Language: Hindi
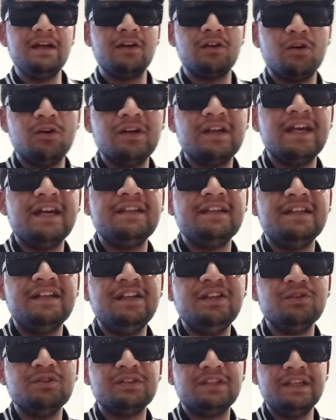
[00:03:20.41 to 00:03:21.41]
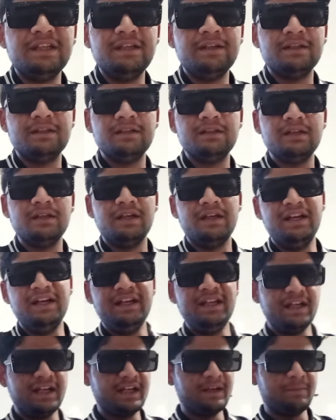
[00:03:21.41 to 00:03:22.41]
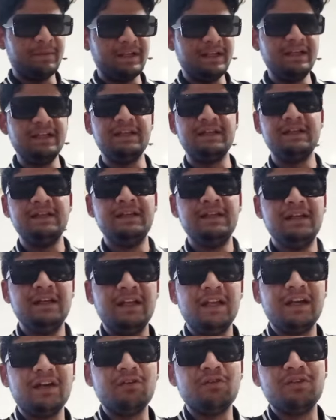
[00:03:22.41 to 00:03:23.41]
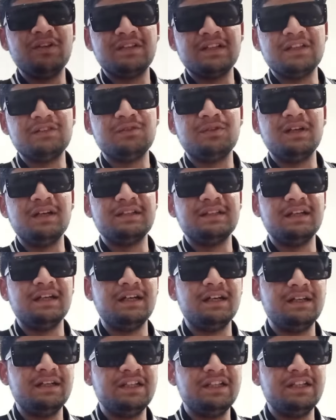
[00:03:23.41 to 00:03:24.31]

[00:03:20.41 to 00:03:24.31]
रॉ के एजेंट ही होते हैं इंडिया के पहले लेकिन उनके साथ थोड़ा सा